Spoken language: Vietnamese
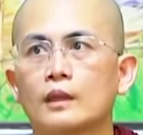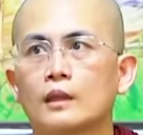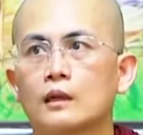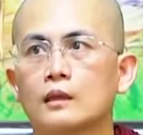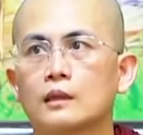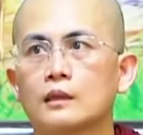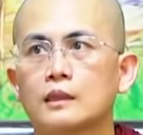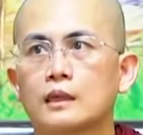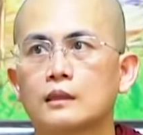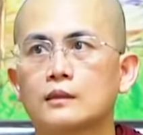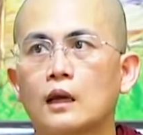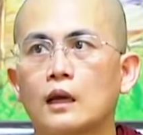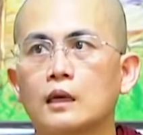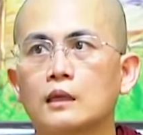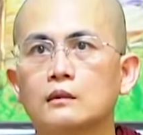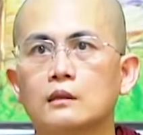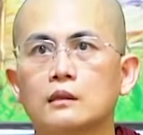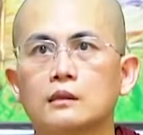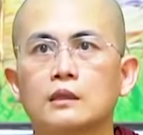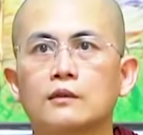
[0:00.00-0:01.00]
người ta thấy
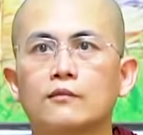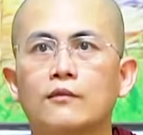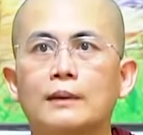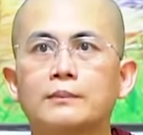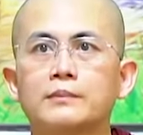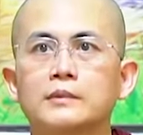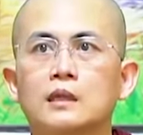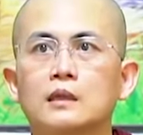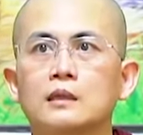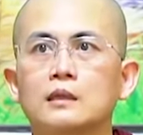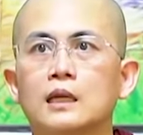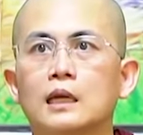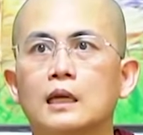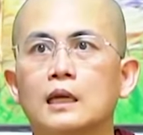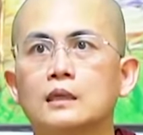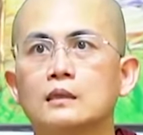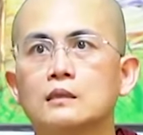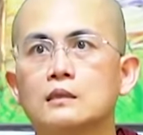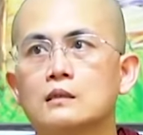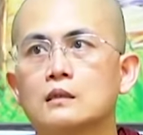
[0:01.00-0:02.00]
được những pháp chân
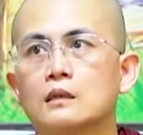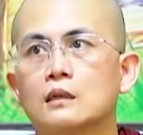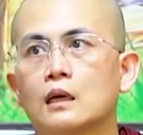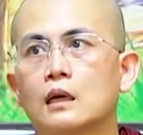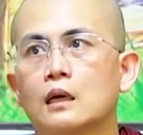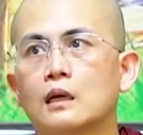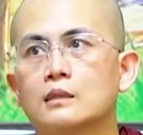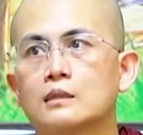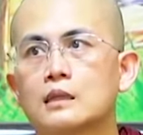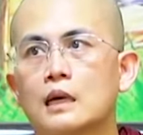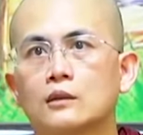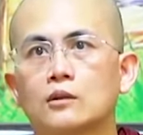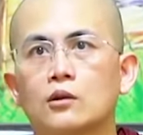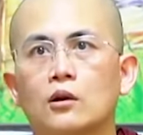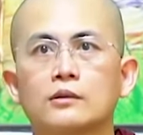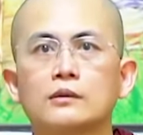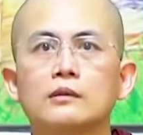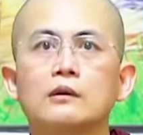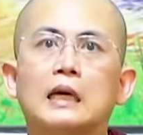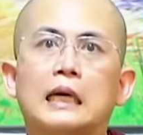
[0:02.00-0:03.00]
đế như là sắc thọ
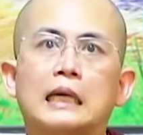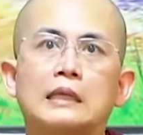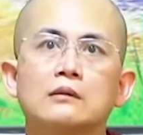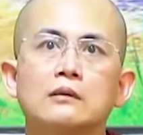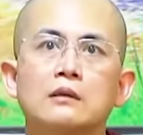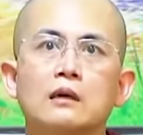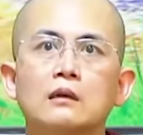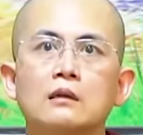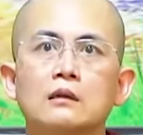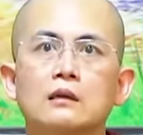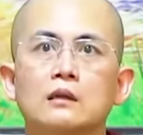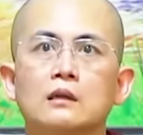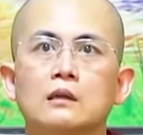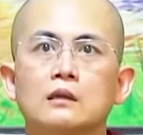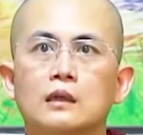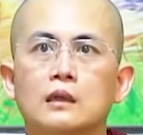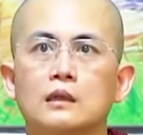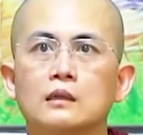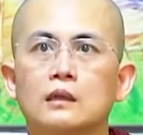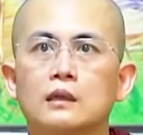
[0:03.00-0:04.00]
tưởng hành thức
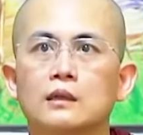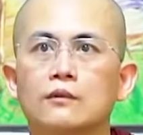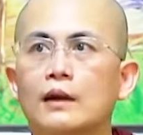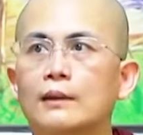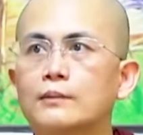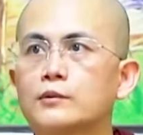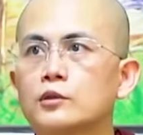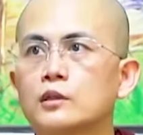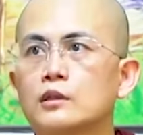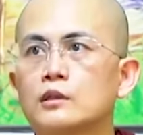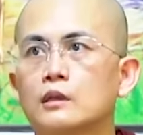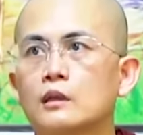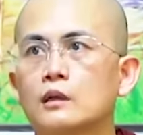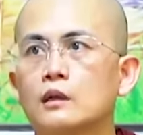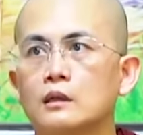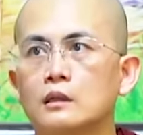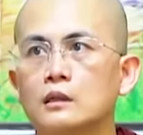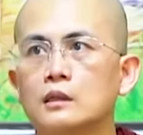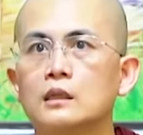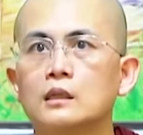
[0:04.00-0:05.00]
thấy được cái pháp duyên
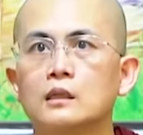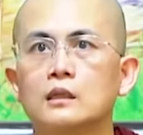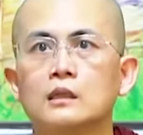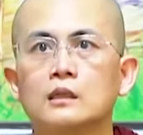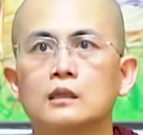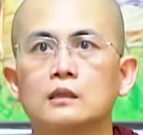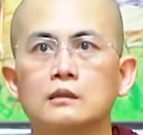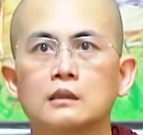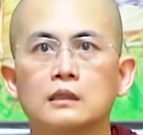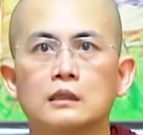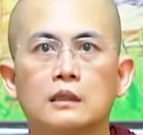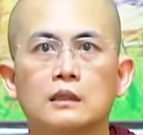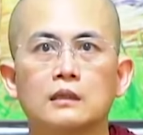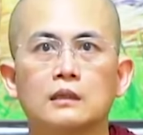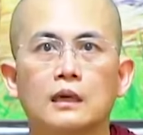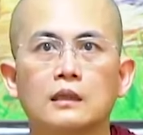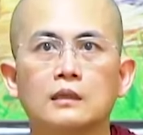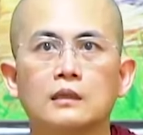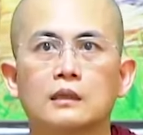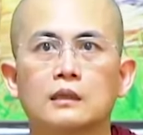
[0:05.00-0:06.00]
khởi ấy, thì cái
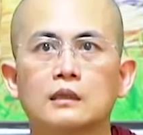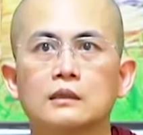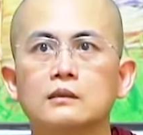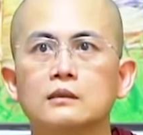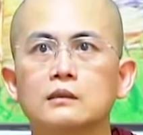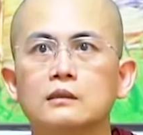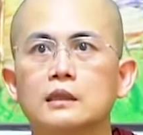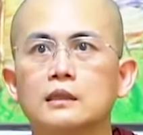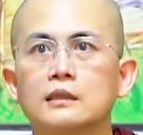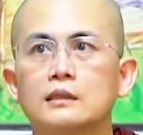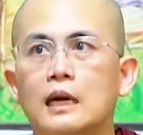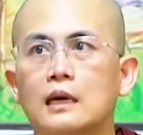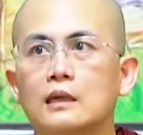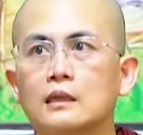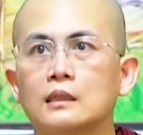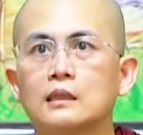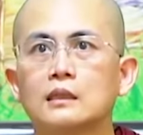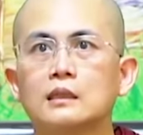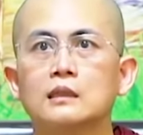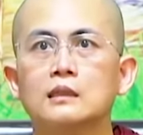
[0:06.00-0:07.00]
đấy là cái như lý tác
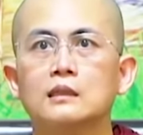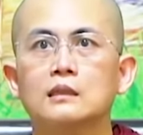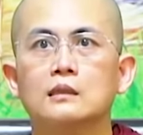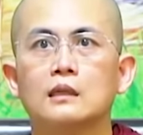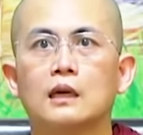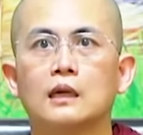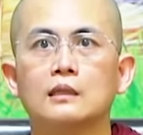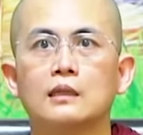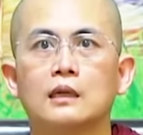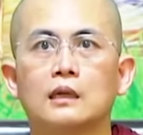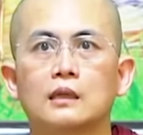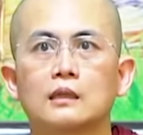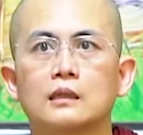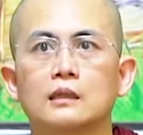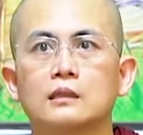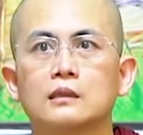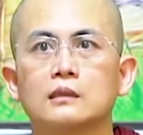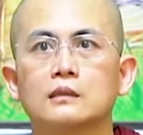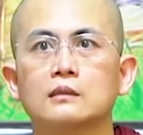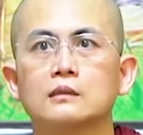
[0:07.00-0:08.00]
ý đấy là
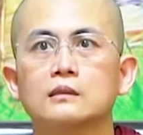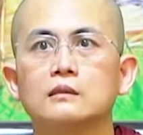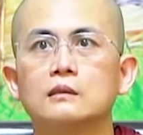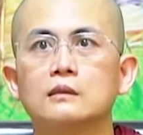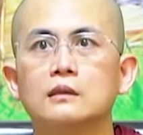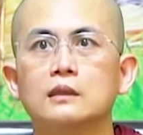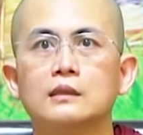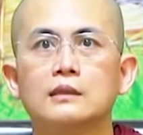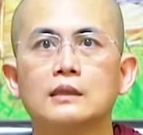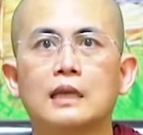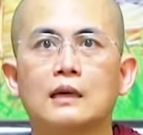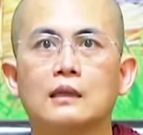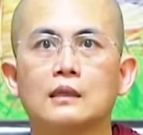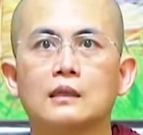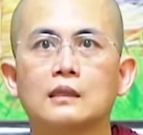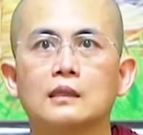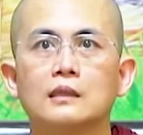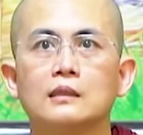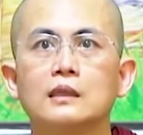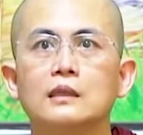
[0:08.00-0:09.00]
cái như lý tác
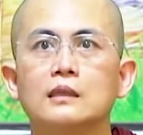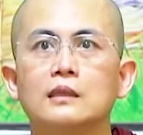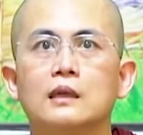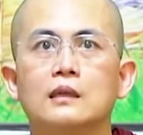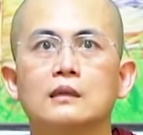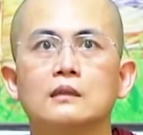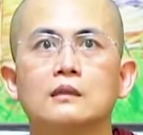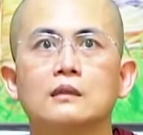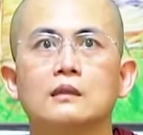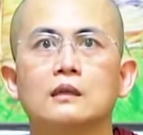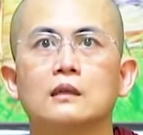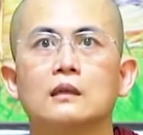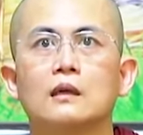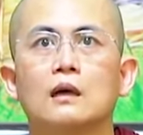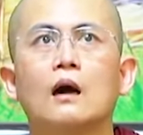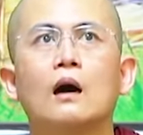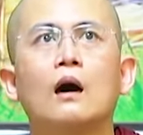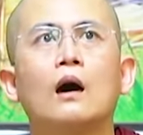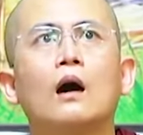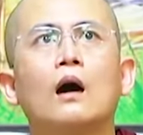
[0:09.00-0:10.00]
ý đi đến
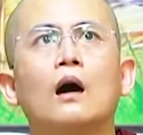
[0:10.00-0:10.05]
uh,